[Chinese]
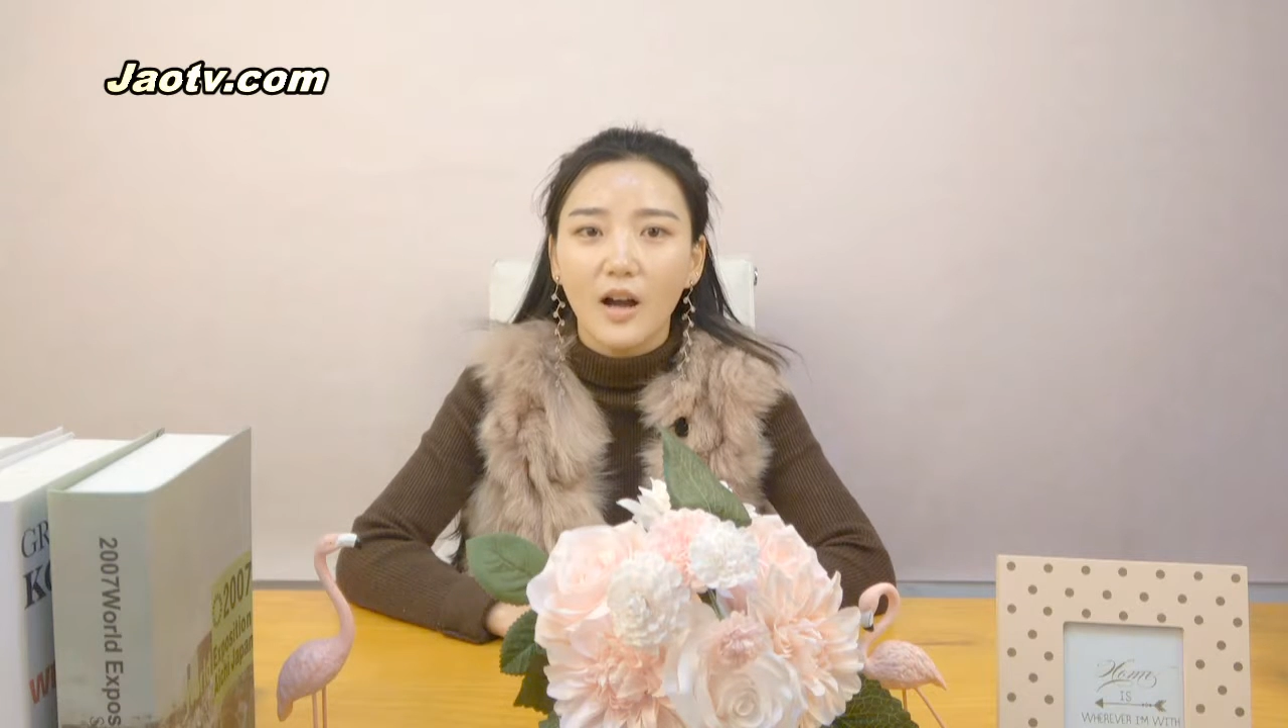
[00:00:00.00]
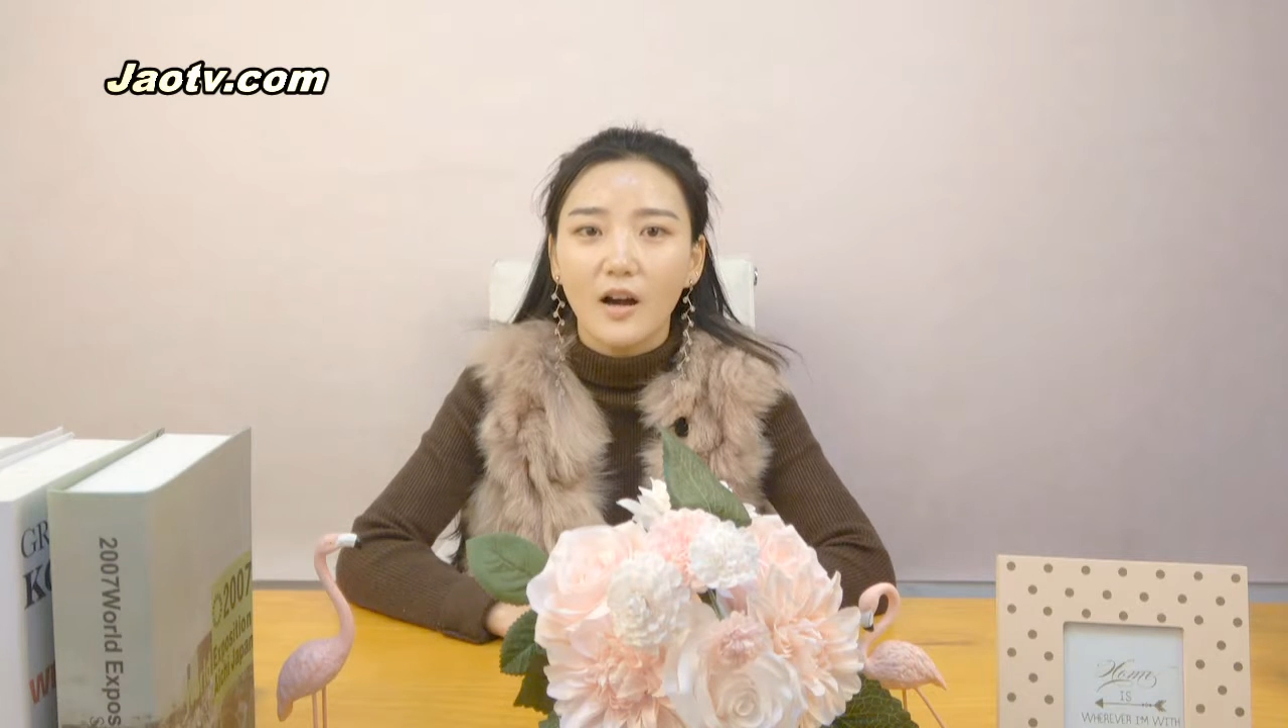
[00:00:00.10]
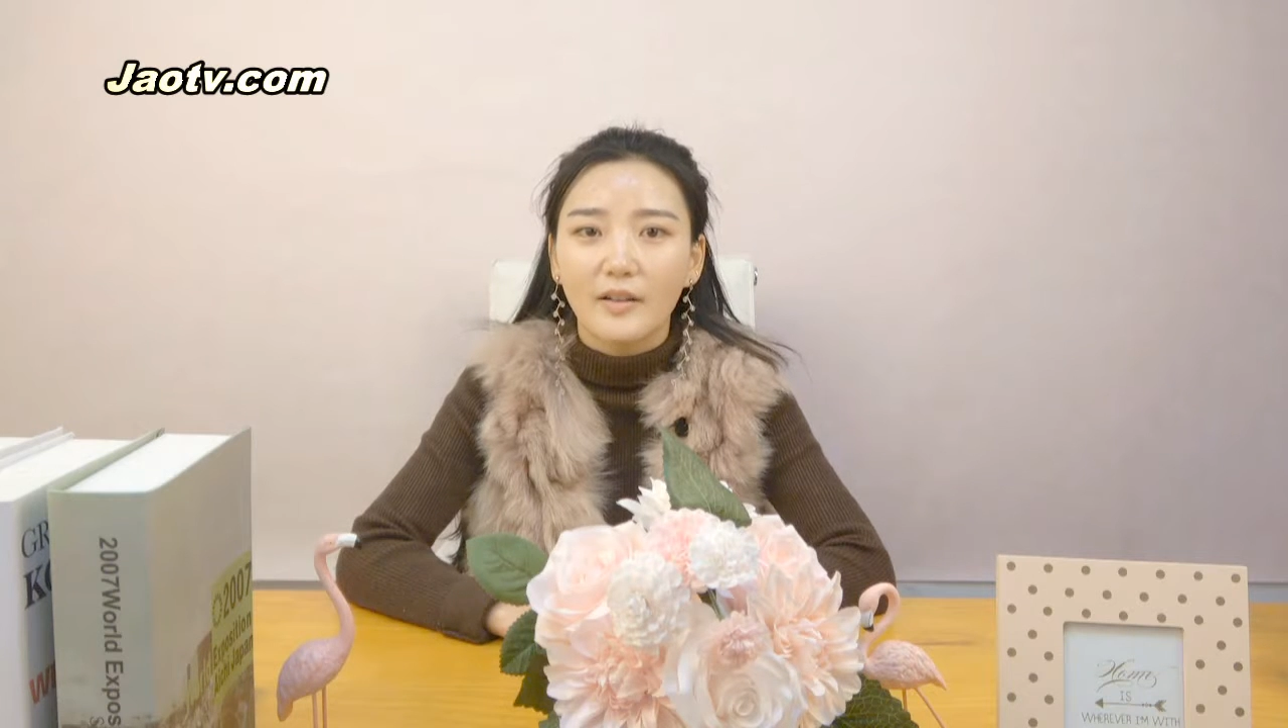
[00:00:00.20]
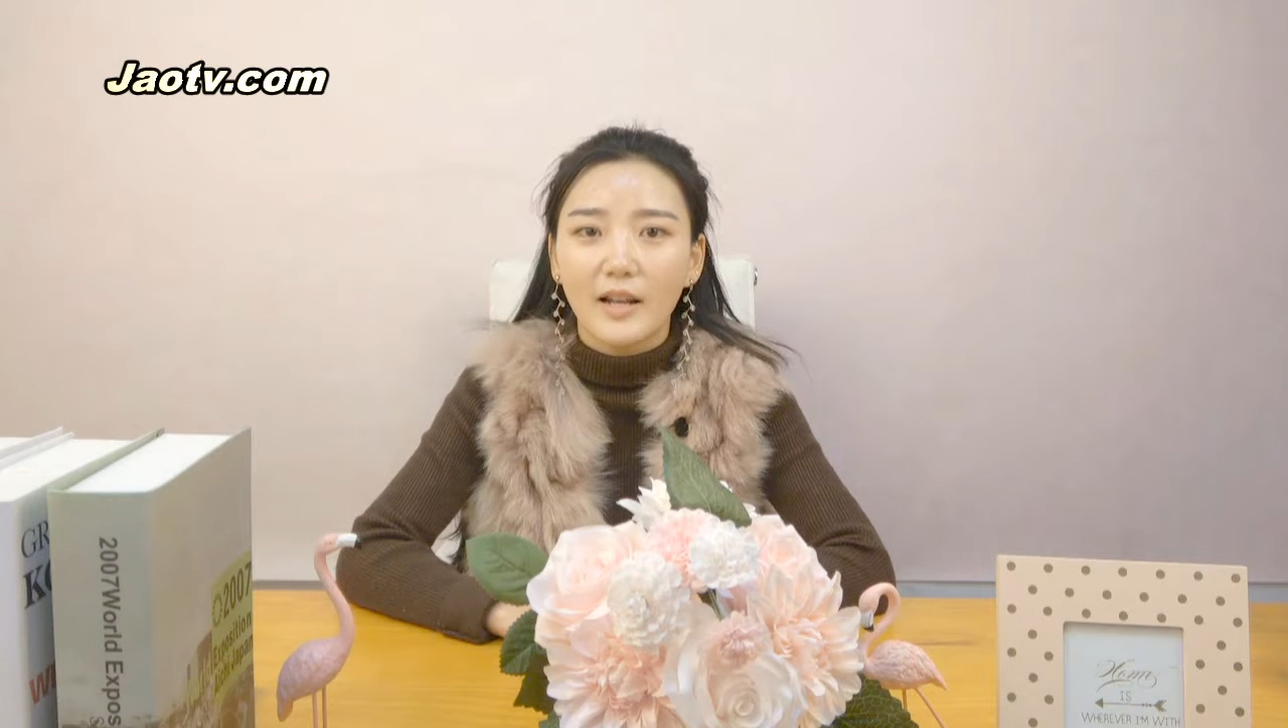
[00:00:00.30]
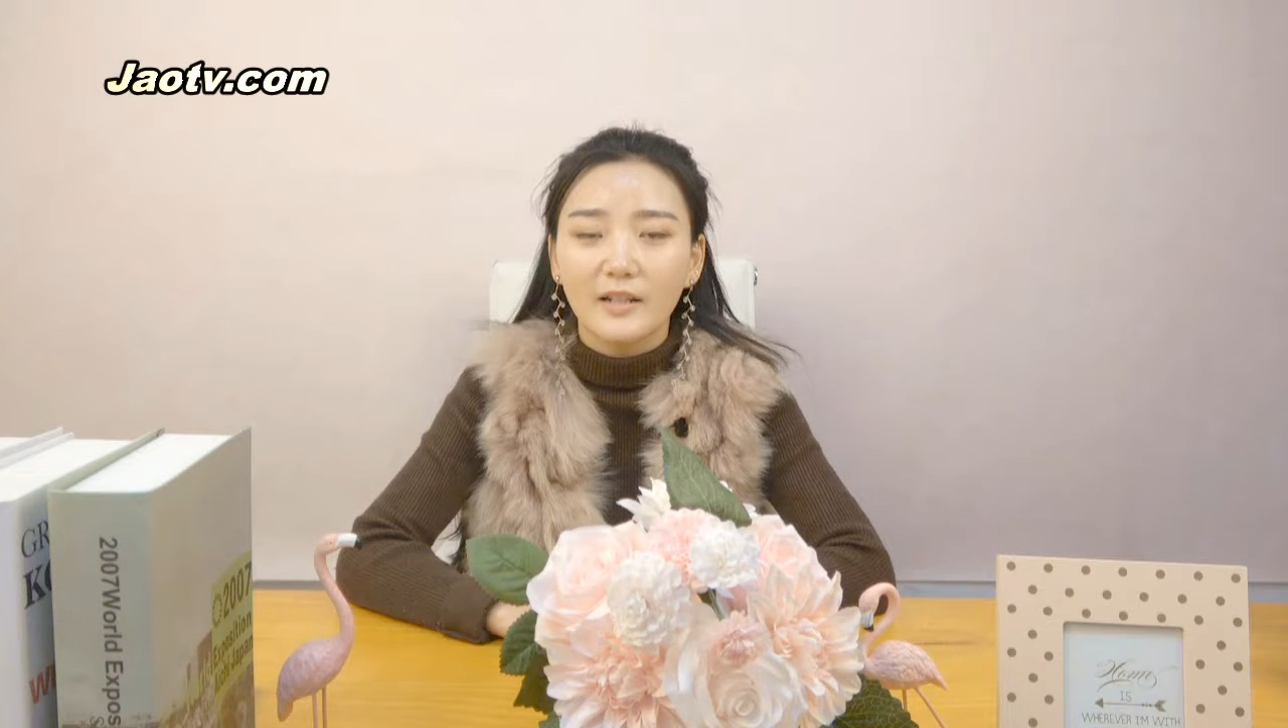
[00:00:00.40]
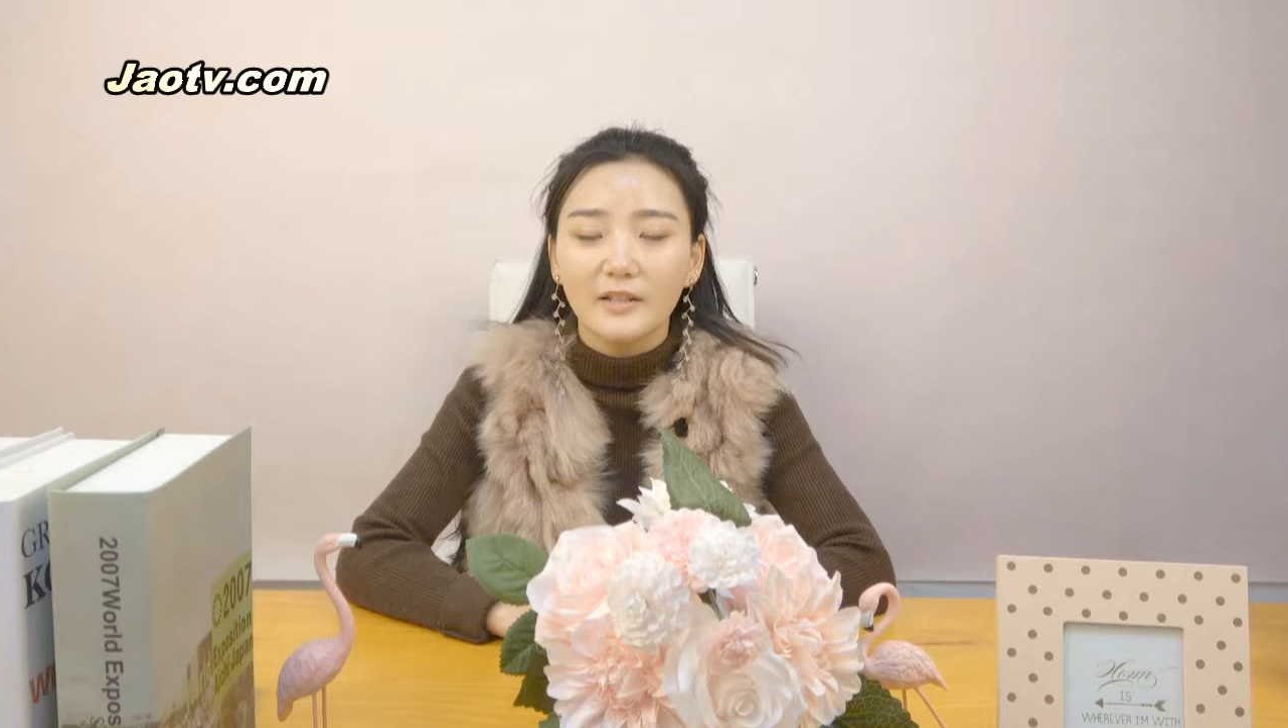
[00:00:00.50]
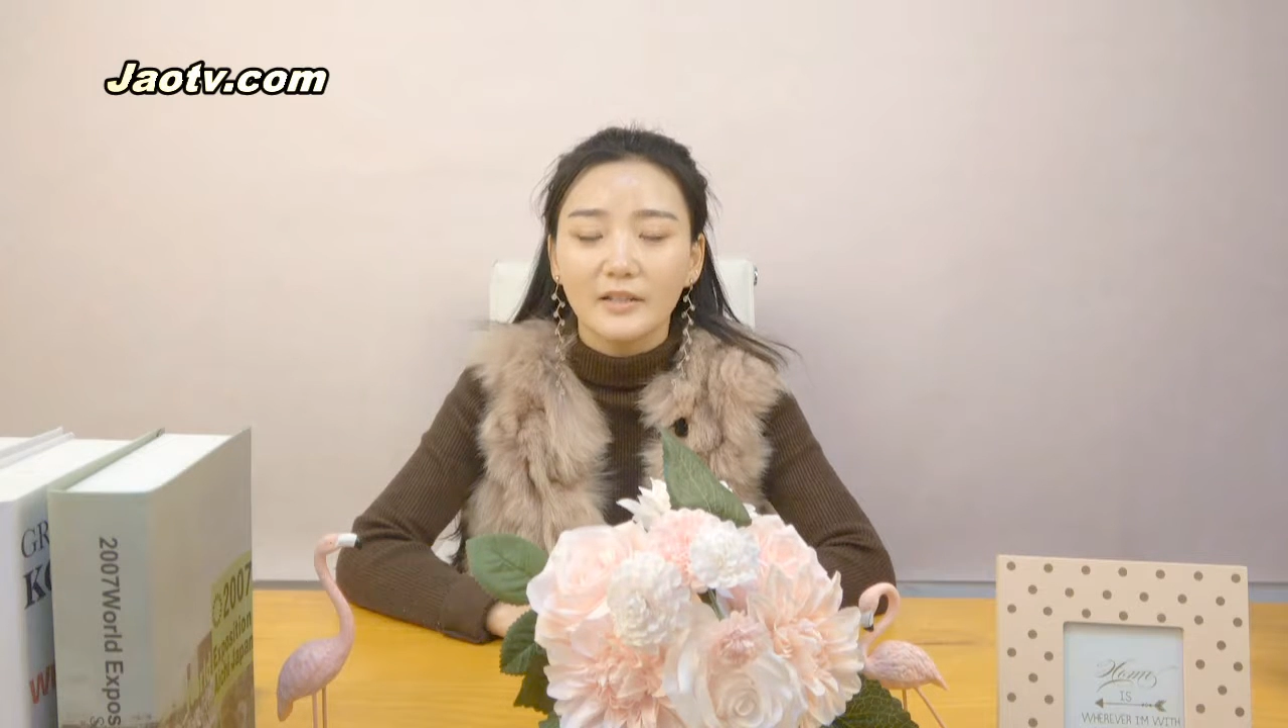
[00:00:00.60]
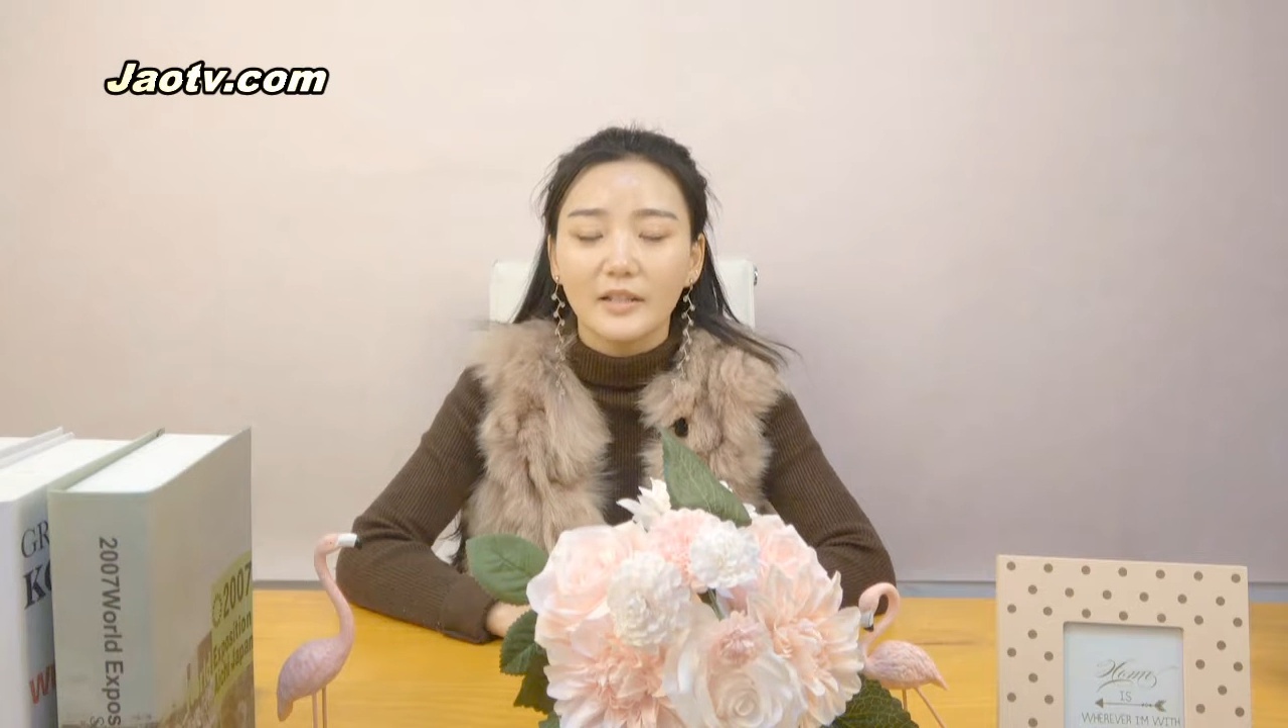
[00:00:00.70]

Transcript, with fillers: 好男人